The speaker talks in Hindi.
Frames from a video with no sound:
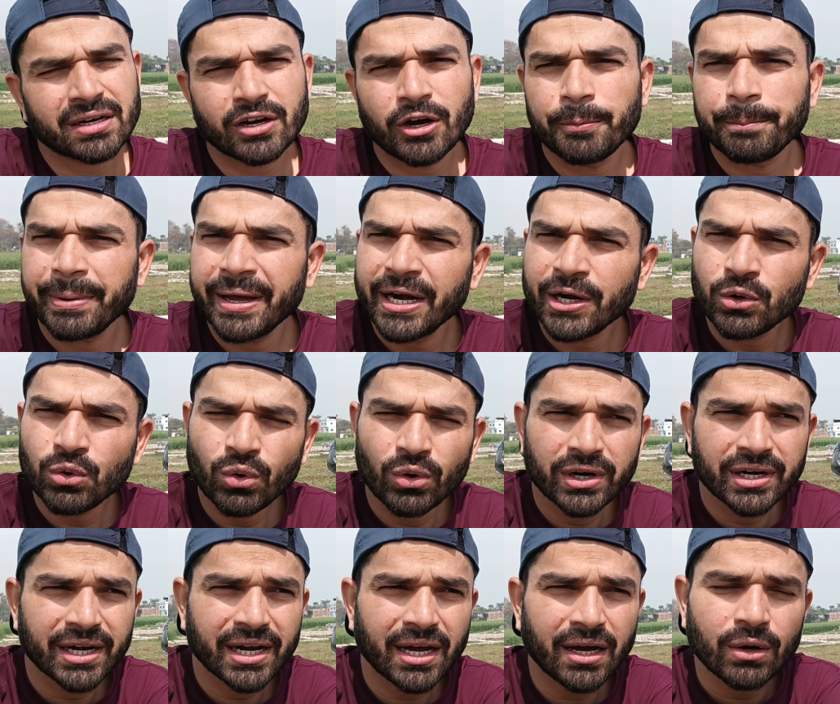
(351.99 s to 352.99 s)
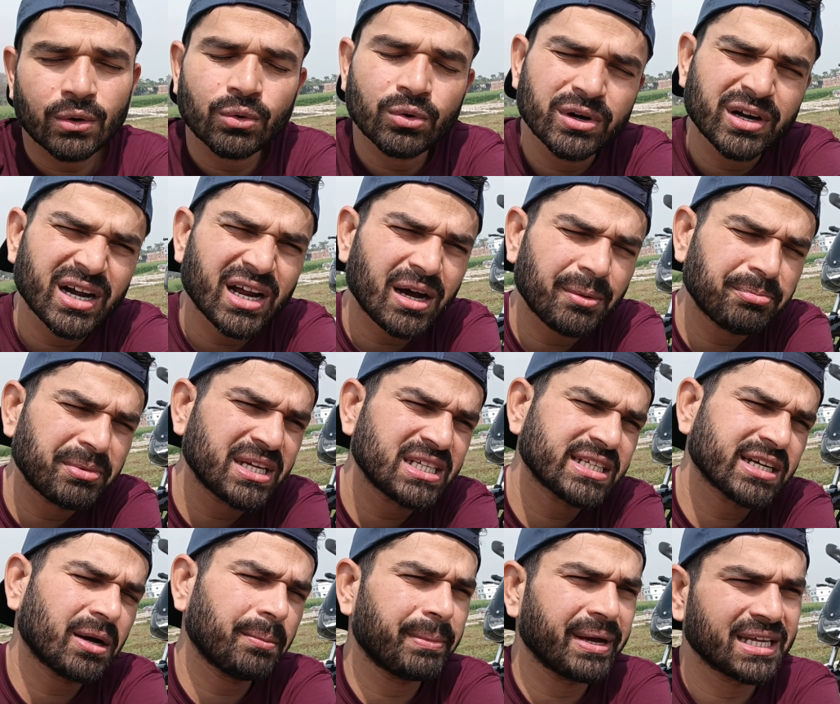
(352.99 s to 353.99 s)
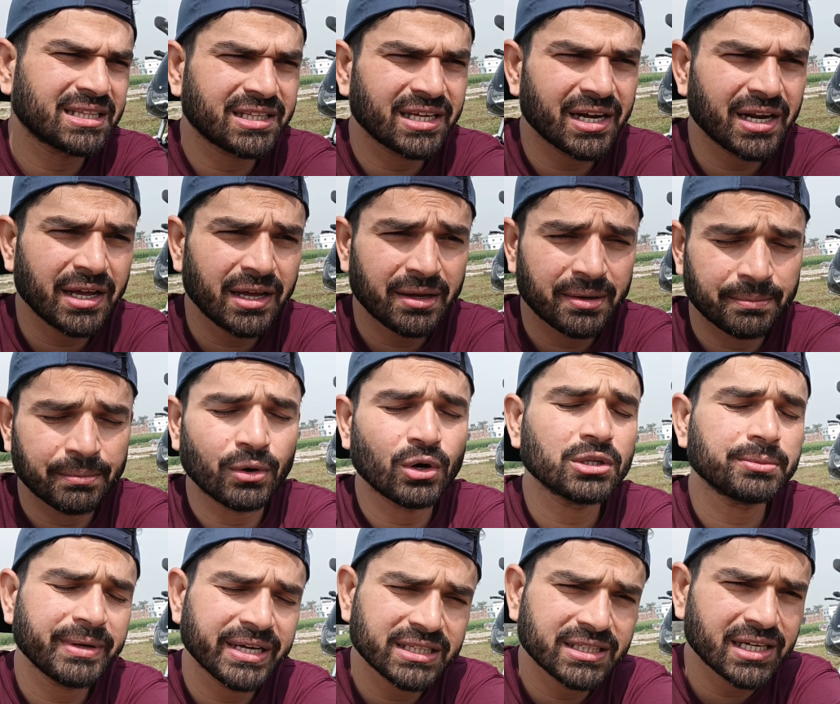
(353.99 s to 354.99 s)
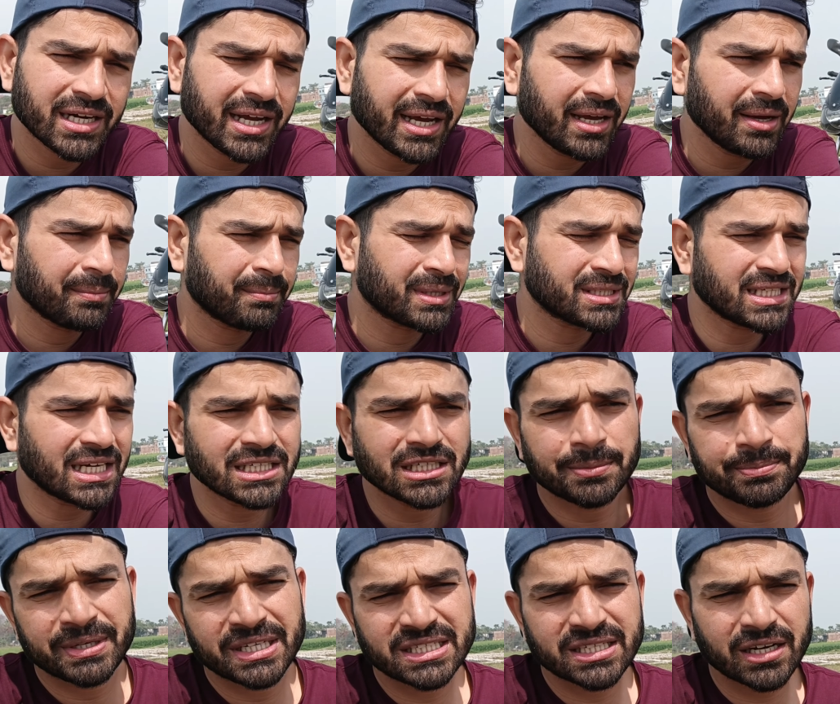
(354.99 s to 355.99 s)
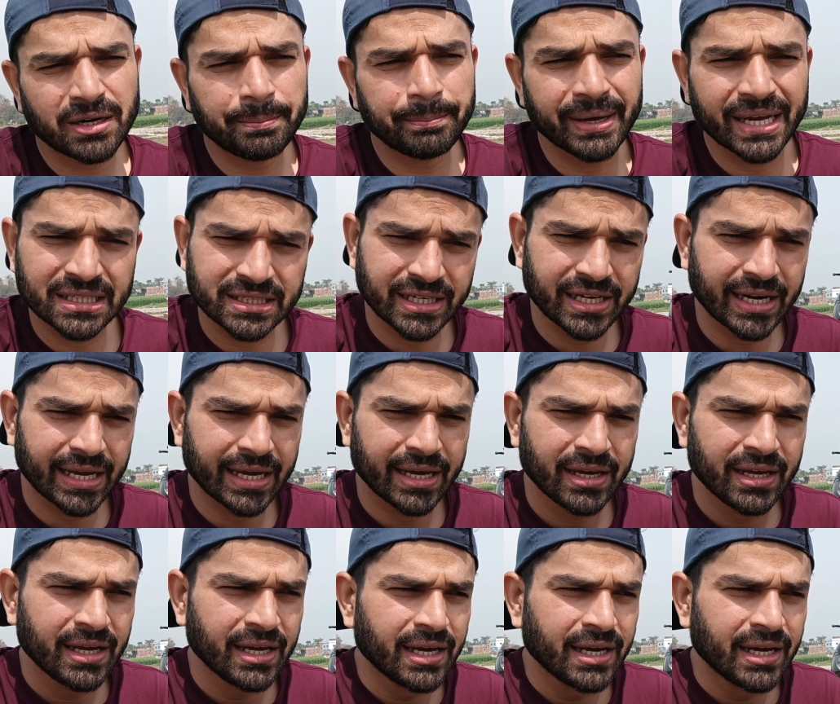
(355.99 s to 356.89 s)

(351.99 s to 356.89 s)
कंपेयर टू होंडा होंडा अपने जगह बेहतर है बहुत बेहतर है बजाज अपने जगह बेहतर है